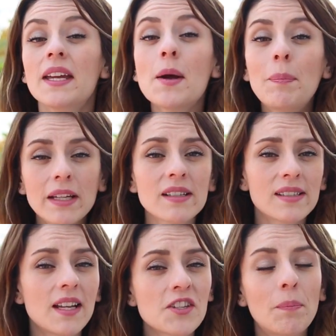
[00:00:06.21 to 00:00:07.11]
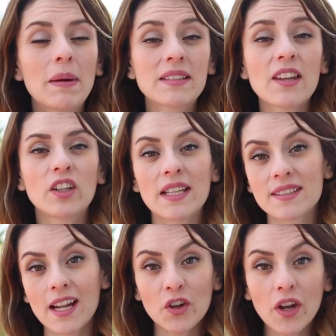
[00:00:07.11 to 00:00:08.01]
y apenas el año pasado
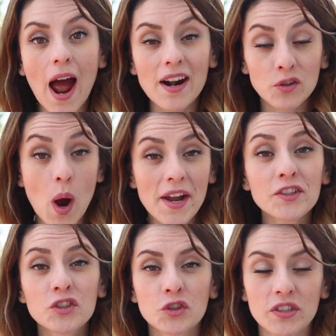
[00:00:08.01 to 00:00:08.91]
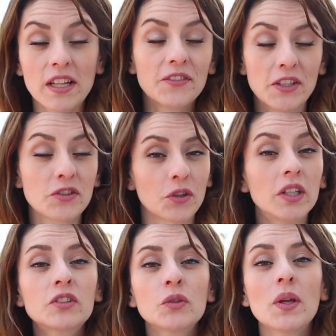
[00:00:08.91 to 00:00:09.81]
lanzaron Hardwired to
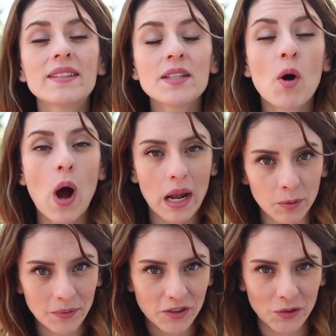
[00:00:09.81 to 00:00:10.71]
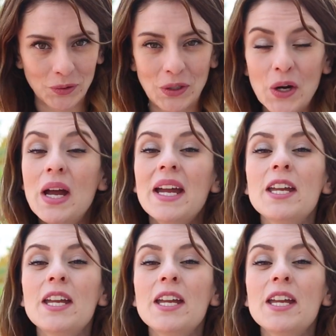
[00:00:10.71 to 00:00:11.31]
Self-Destruct, su décimo álbum de estudio.